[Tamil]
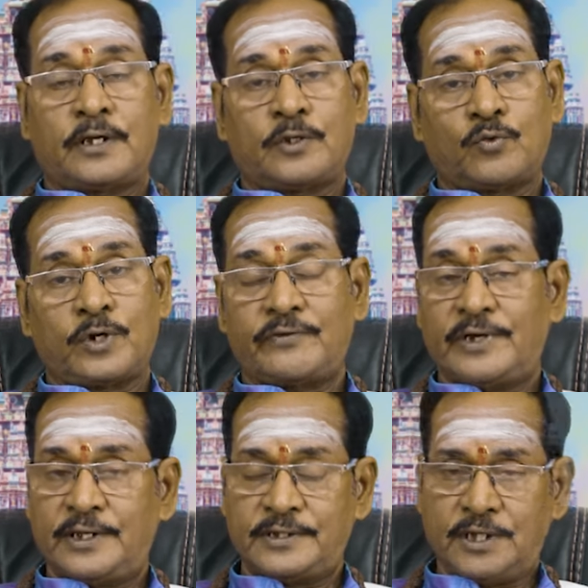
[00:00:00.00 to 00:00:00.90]
அதுக்குண்டான
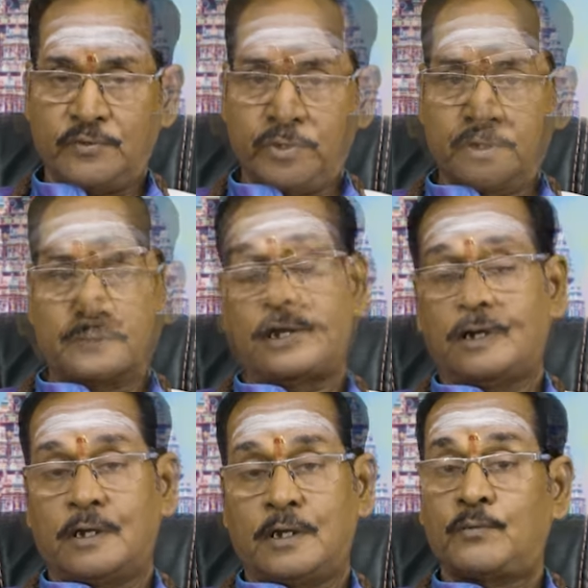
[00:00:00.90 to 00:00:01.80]
வேலையை செய்வார்
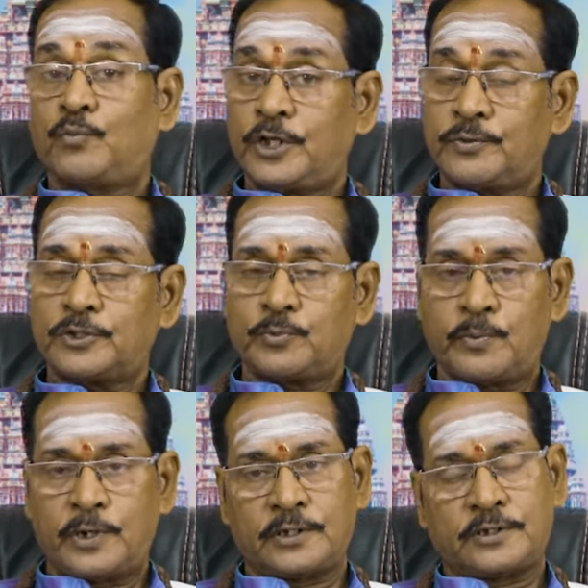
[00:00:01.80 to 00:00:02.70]
ஆனால் முடிவு
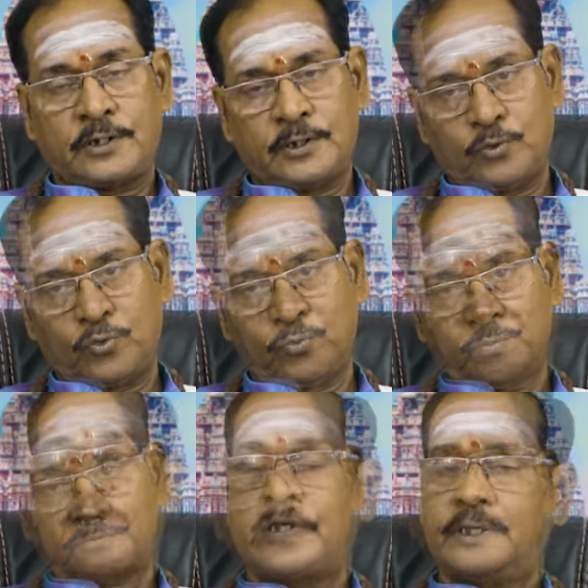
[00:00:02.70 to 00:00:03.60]
சுபமாகத்தான் இருக்கும்
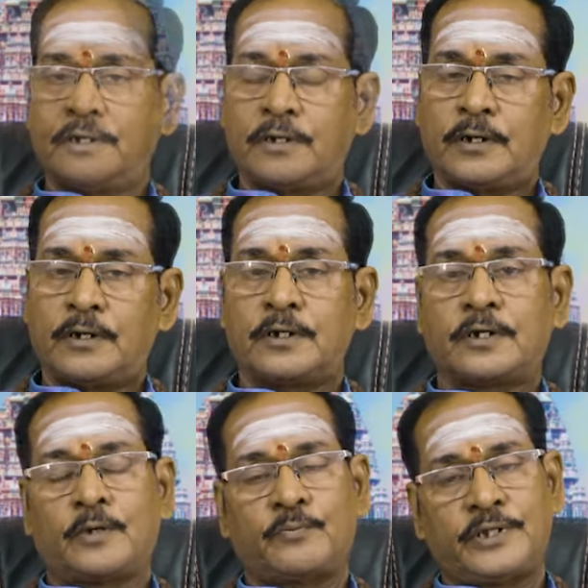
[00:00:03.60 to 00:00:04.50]
ஏனென்றால்
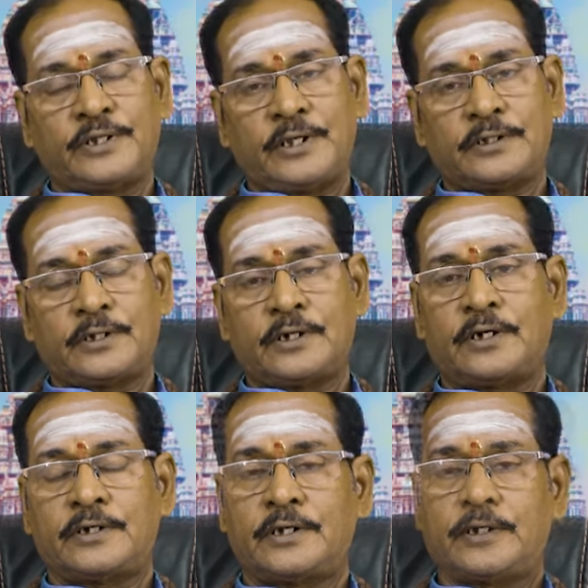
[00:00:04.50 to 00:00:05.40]
நம் இந்திய
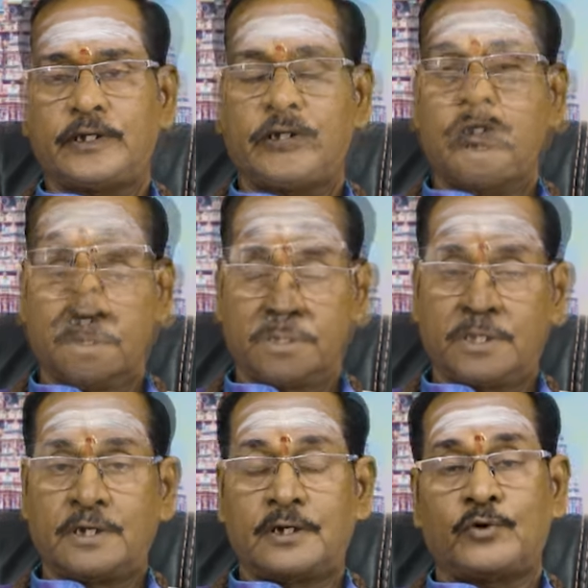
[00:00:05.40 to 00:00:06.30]
திருநாட்டிற்கு
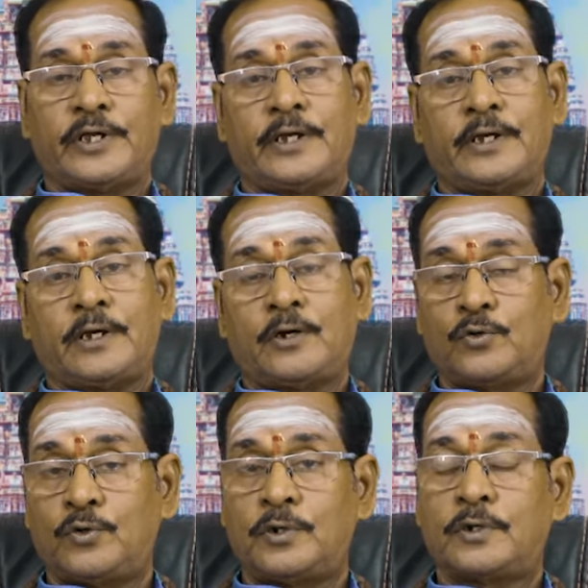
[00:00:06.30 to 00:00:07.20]
சித்தர்களுடைய
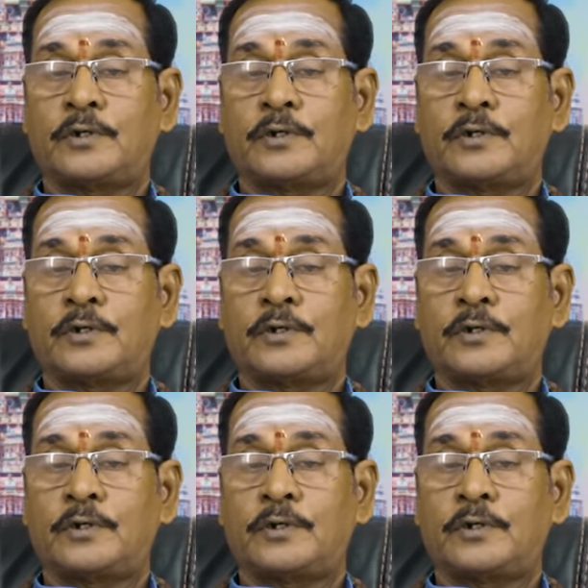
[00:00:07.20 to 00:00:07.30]
அருள்